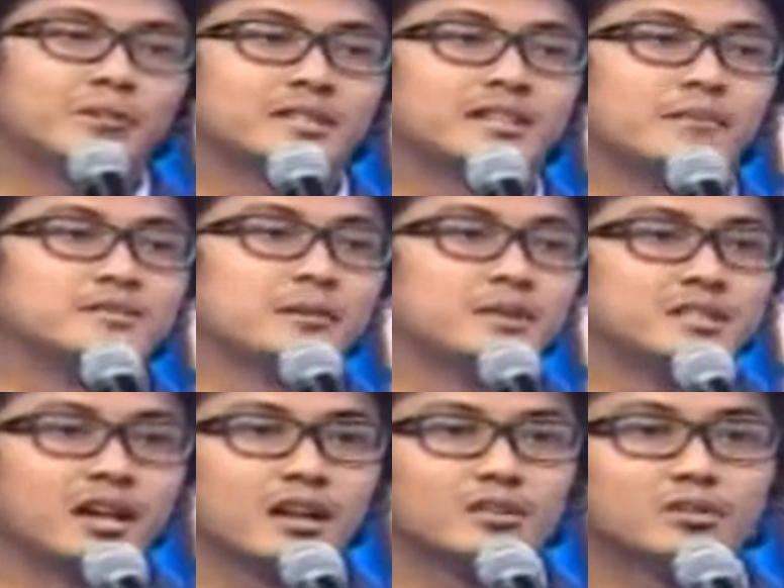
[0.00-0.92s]
berjam-jam di
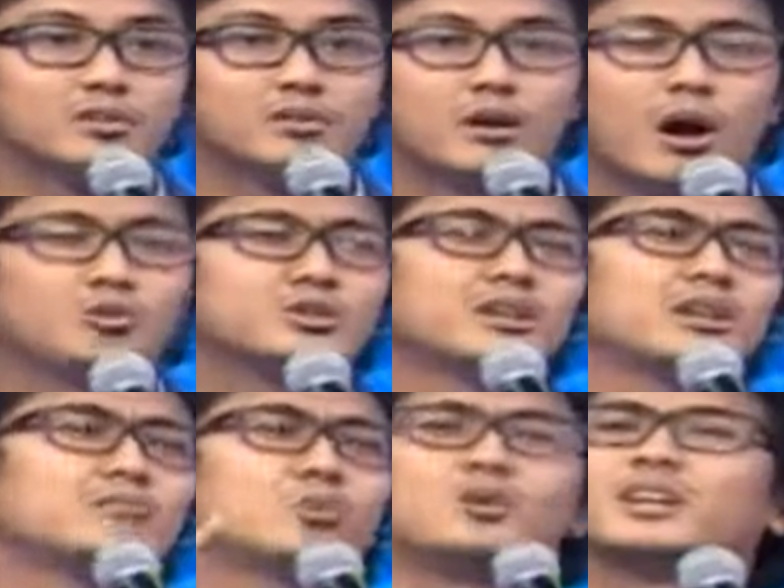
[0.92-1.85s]
jalan tuh nggak
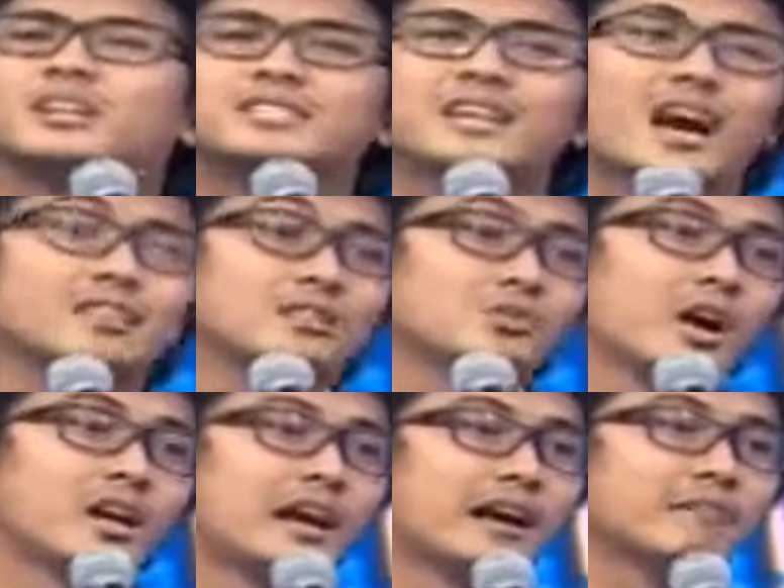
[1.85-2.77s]
usah mudik di Jakarta
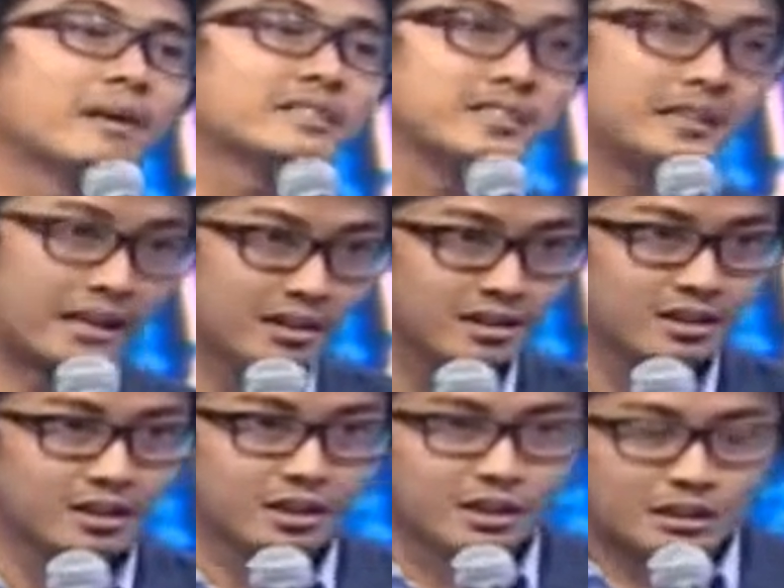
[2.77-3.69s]
juga kadang-kadang kan macet kan
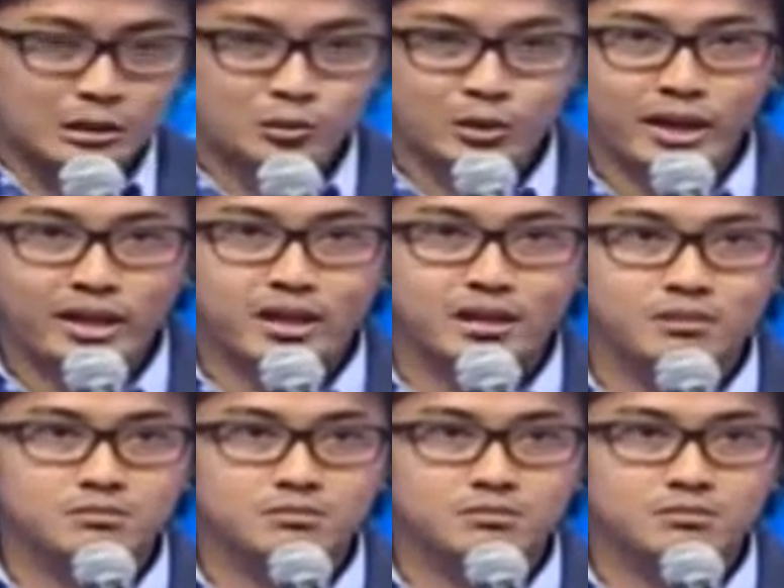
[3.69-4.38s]
dan tuh kayak